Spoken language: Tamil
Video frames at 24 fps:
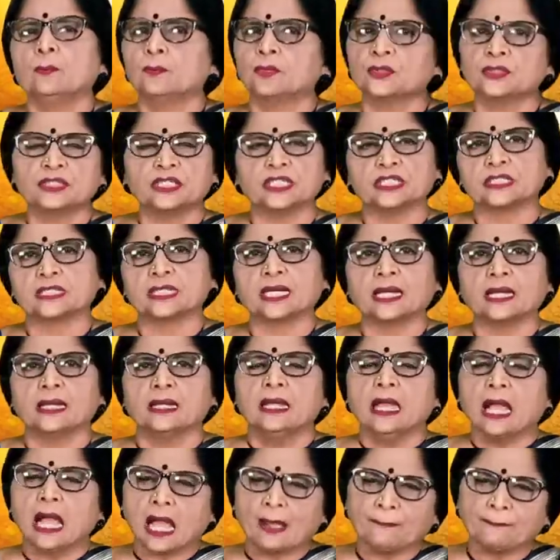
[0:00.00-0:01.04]
புரிஞ்சிச்சா
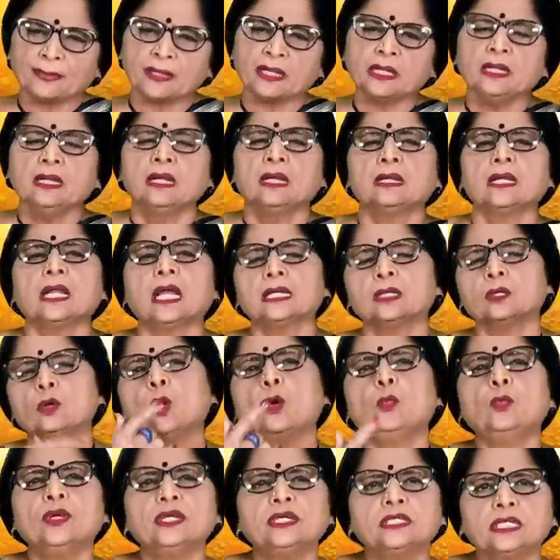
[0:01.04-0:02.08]
அப்போ நாங்கள்
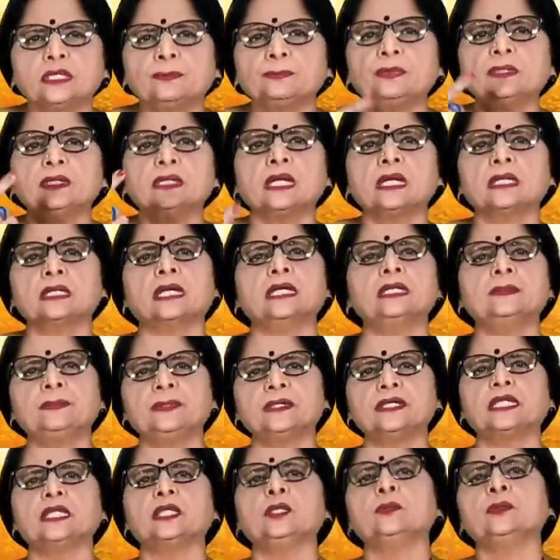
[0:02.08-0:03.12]
ஒவ்வொரு ட்ரிப்பு நான்
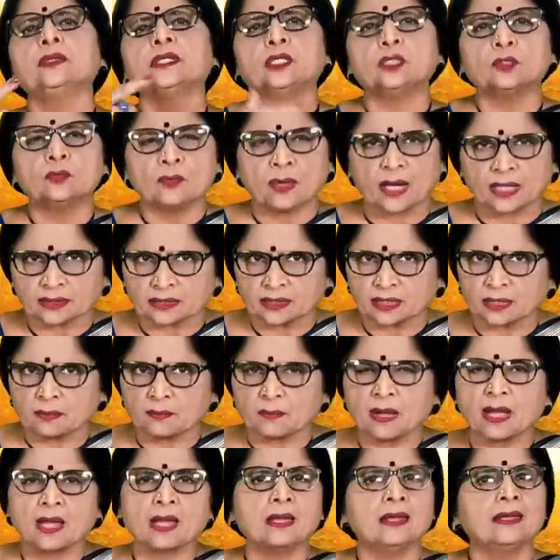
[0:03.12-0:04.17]
கருப்பட்டியும் இதுவும்
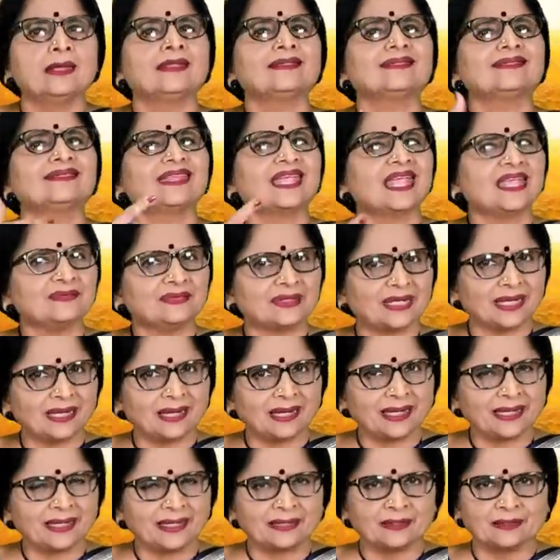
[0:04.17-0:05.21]
மாற்றணுமா
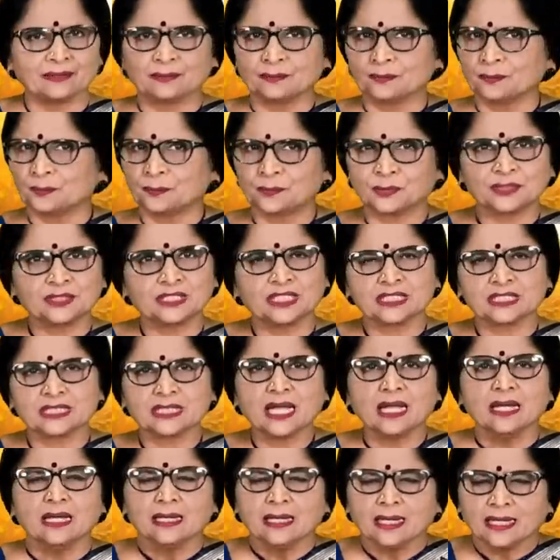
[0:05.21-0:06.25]
தேவையில்லை
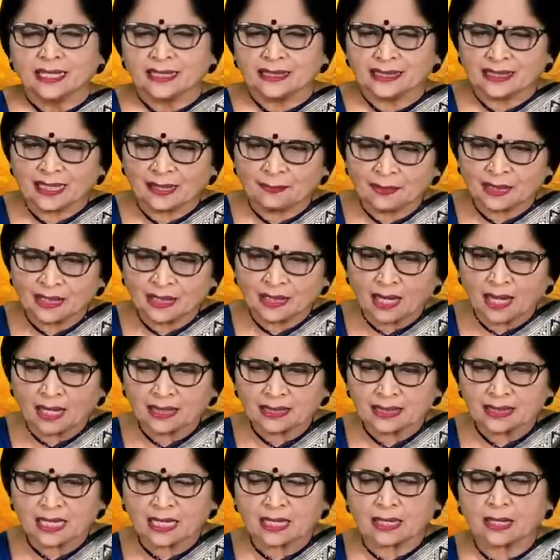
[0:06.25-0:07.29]
புரிஞ்சிச்சா இது எவ்வளோ
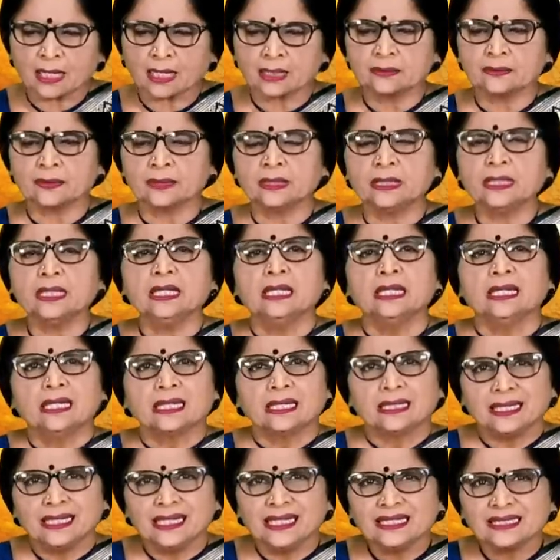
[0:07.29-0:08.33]
நாளைக்கு அது வந்து
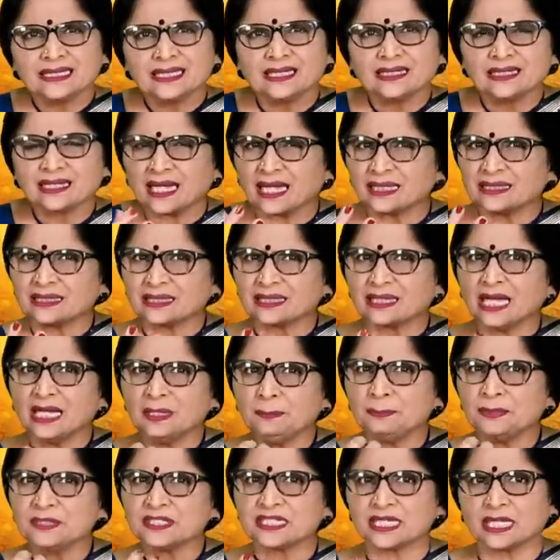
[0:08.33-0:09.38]
டீசெண்ட் அந்த
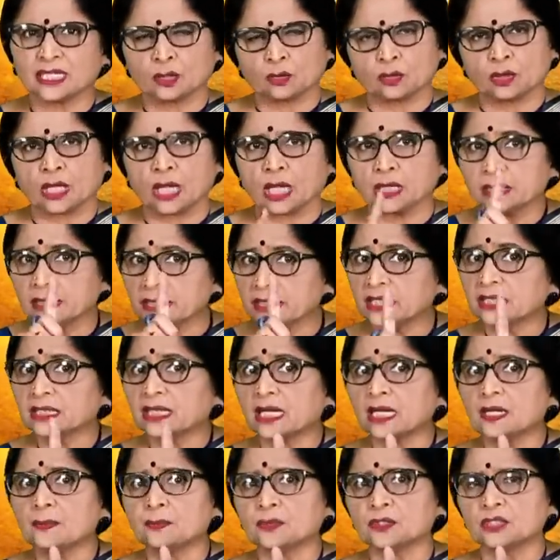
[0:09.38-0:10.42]
கருப்பு சேரக்கூடாது அதை நீங்கள்
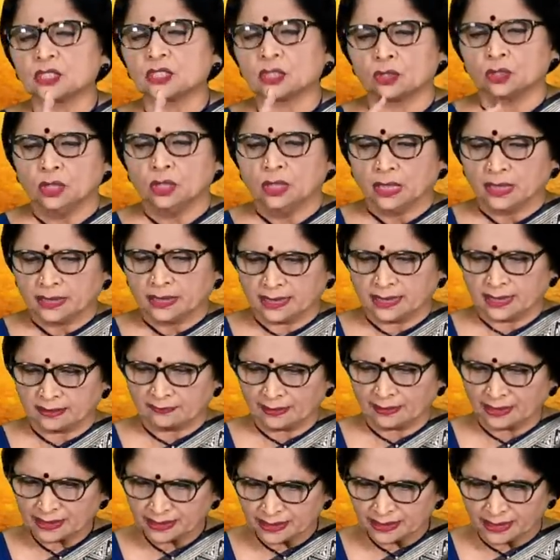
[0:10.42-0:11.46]
நல்லா புரிஞ்சுக்கணும்
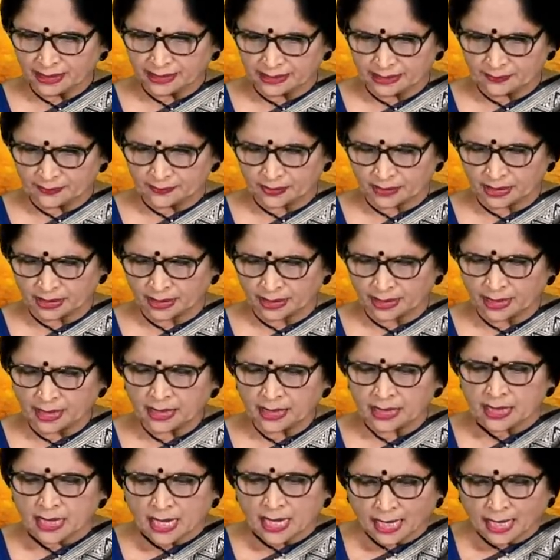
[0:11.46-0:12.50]
நீங்கள் விளக்கு எரிய விடுறீங்க
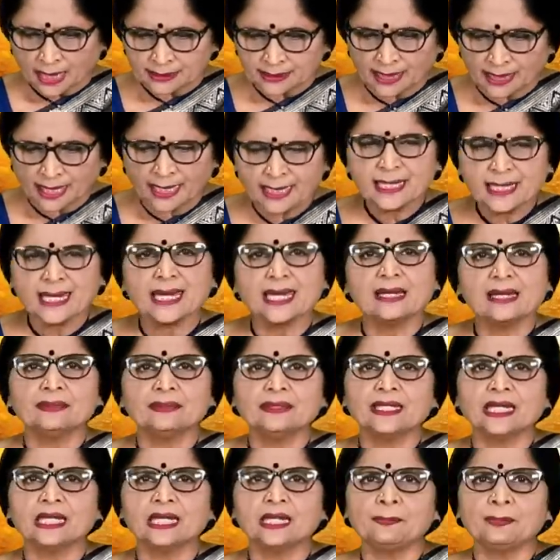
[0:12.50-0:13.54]
அந்த எண்ணெயில்
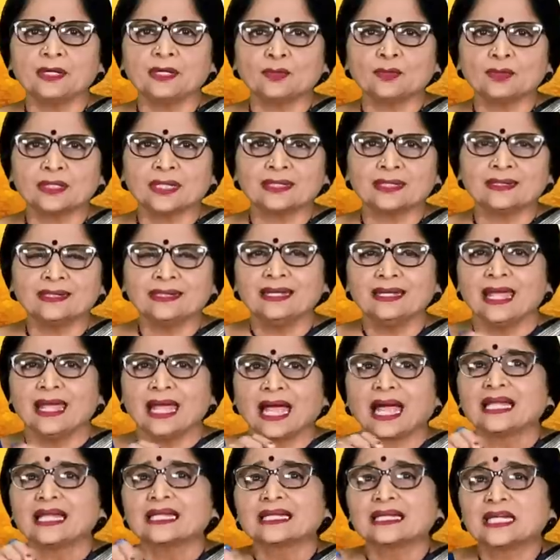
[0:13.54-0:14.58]
வந்து என்ன பண்ணக்கூடாது
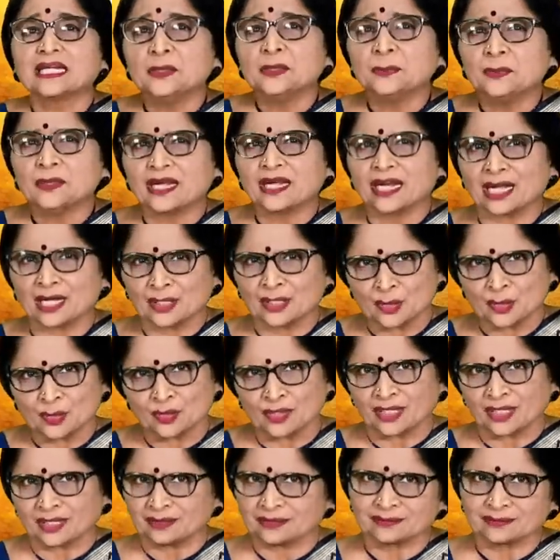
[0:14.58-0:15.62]
அந்த கருப்பு
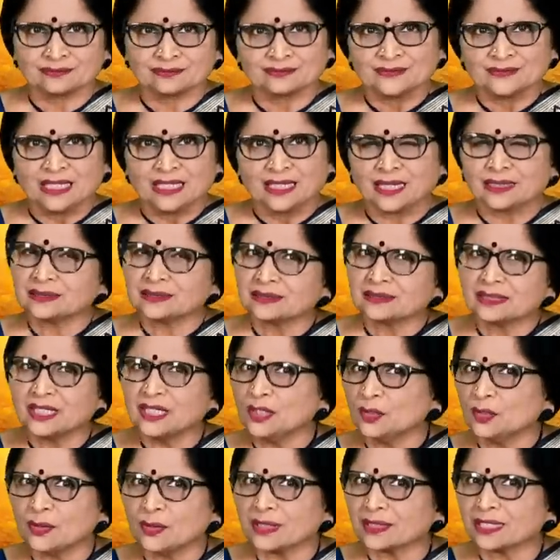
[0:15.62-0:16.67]
கலக்கக்கூடாது அந்த
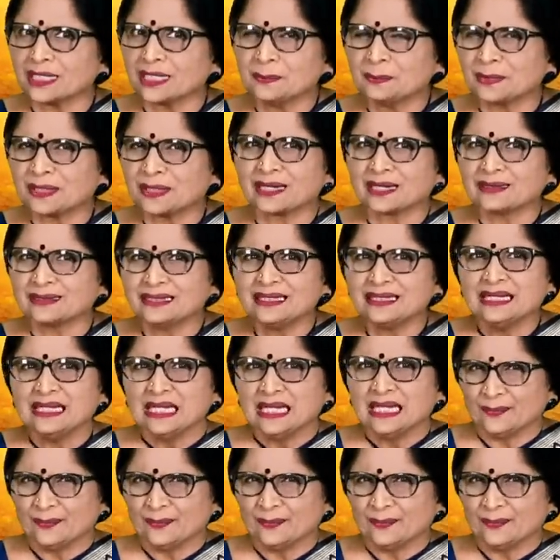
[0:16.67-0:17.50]
திரியினுடைய கருப்பு கலந்து